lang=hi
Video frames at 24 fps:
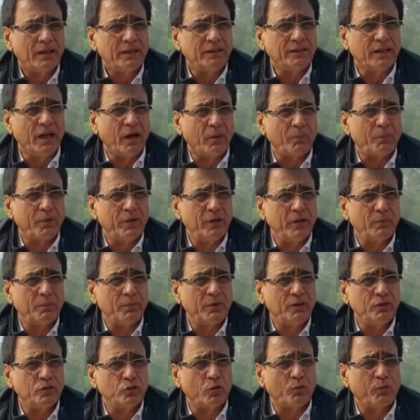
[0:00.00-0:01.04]
यहाँ पे
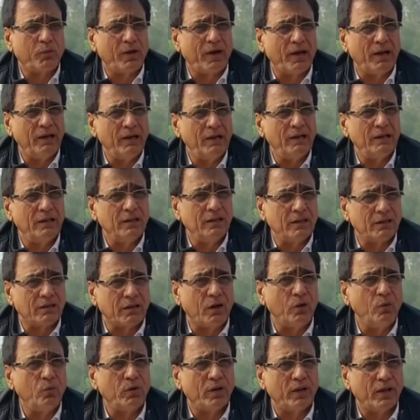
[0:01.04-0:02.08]
अभी जो फाइनल
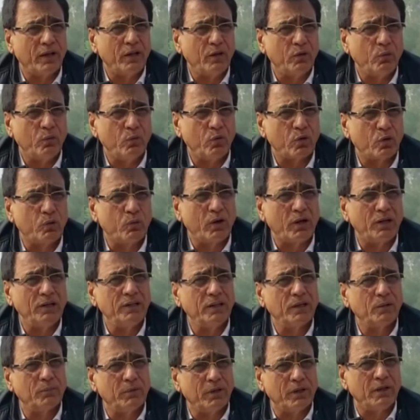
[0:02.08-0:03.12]
राउंड है वो
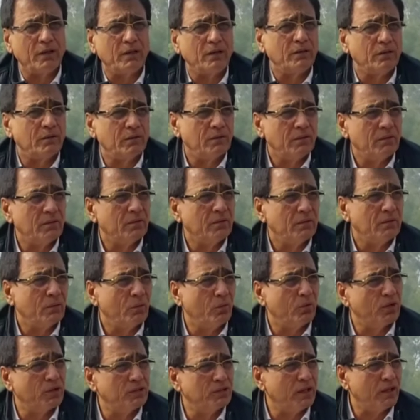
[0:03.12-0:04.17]
ग्वालियर में
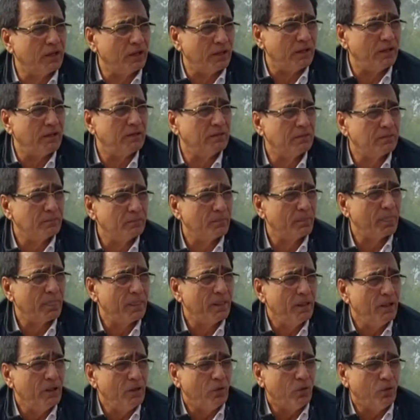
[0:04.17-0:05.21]
होने जा रहा
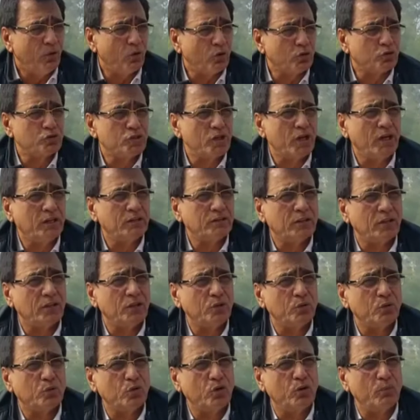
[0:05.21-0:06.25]
है और चार
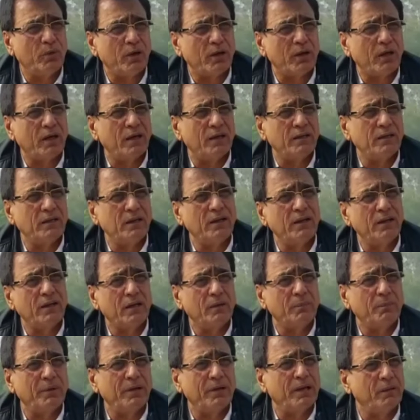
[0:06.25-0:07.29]
तारीख को हमारा हरियाणा
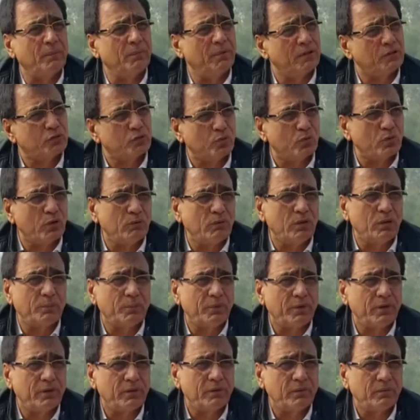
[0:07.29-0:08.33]
का पहला मैच होगा
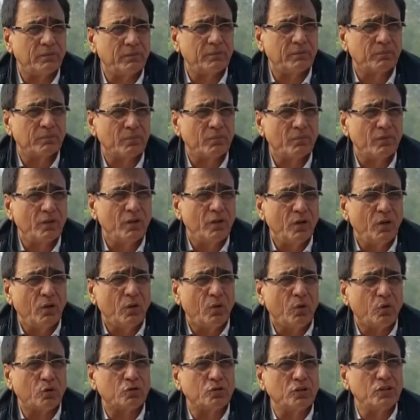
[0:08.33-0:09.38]

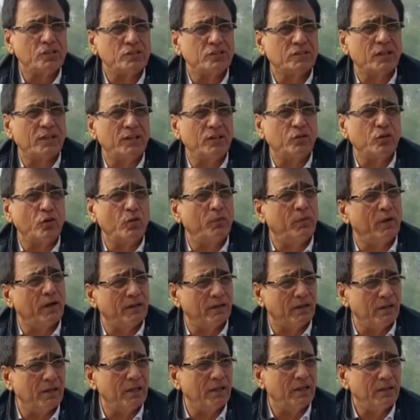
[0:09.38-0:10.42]
और दस तारीख को
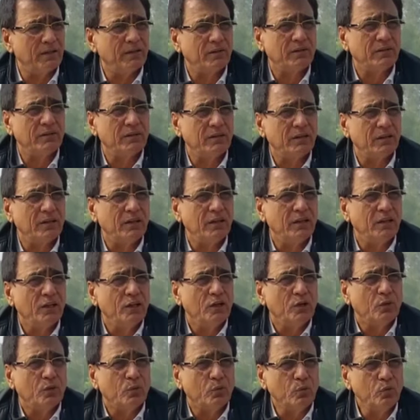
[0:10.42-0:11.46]
फाइनल है
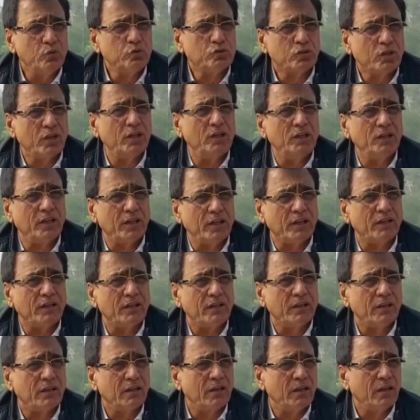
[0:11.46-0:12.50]
उसके लिए
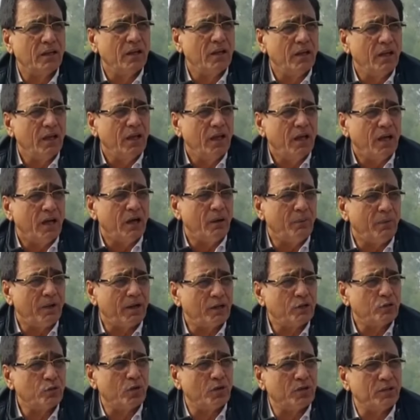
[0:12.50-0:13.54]

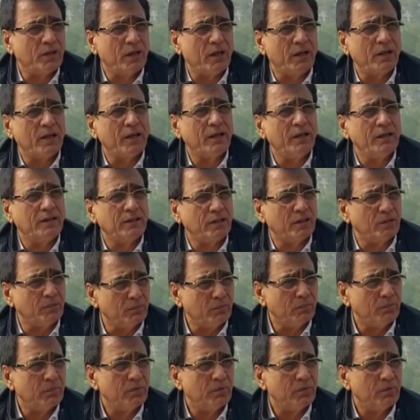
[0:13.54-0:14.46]
हमारा जो हरियाणा की टीम